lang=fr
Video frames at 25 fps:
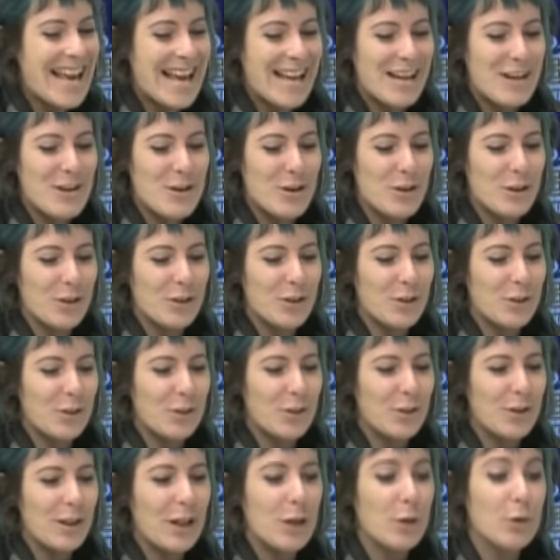alors,
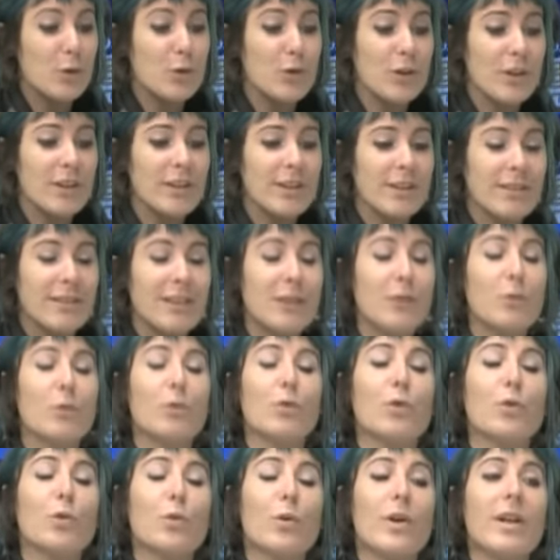euh, alors, sur Internet,
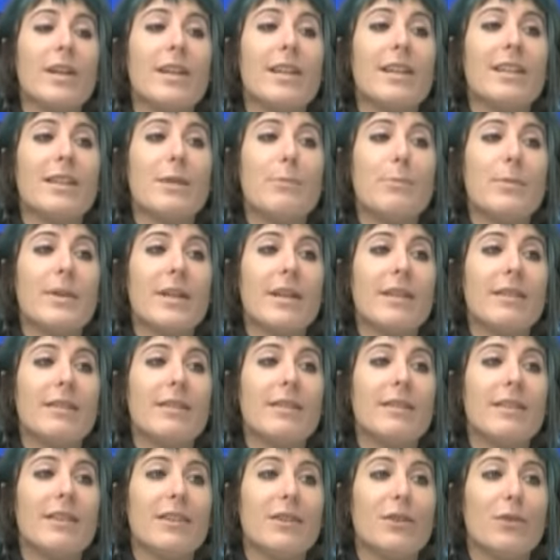donc, soit il y a les
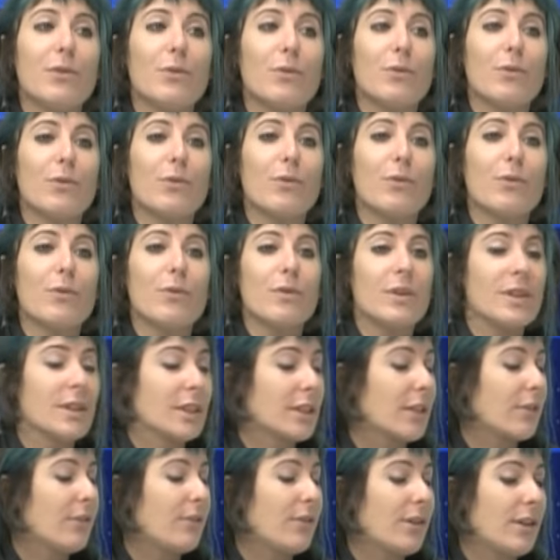pièces qui sont
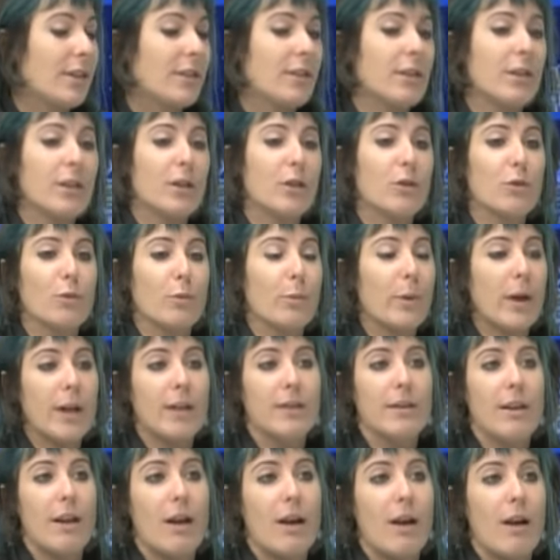déjà faites et qui sont
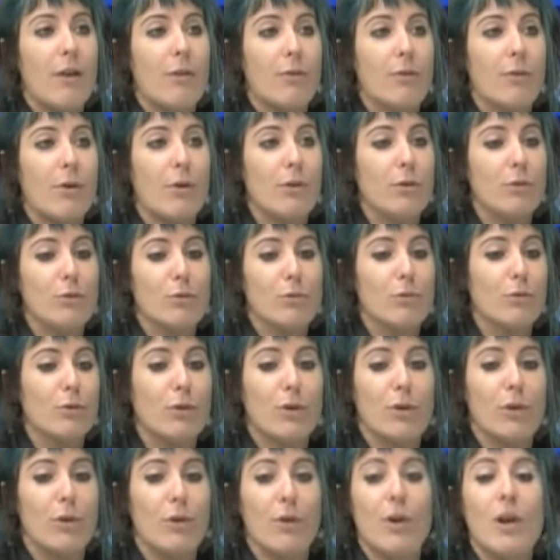prêtes à, vendre.
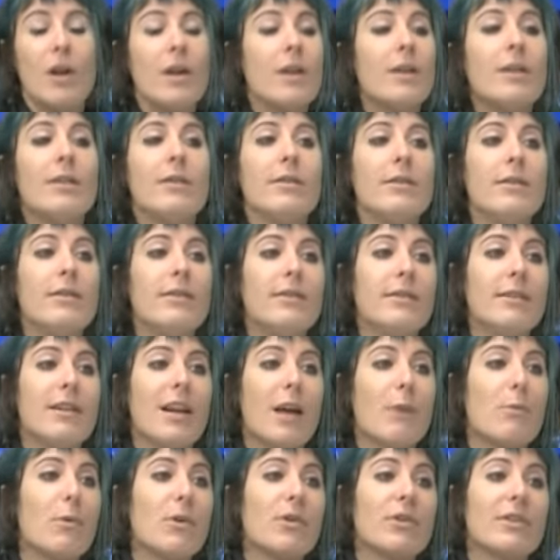Donc, euh, si c'est
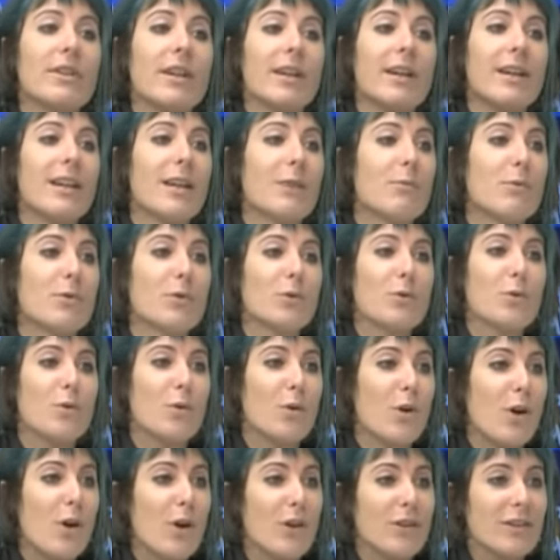la bonne taille, la bonne
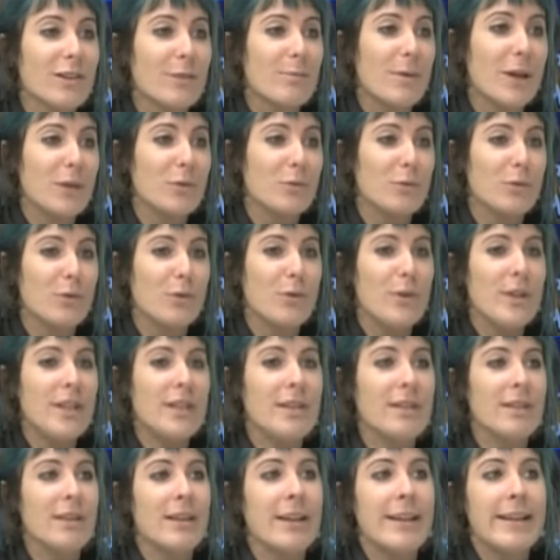couleur, ça part tout de suite.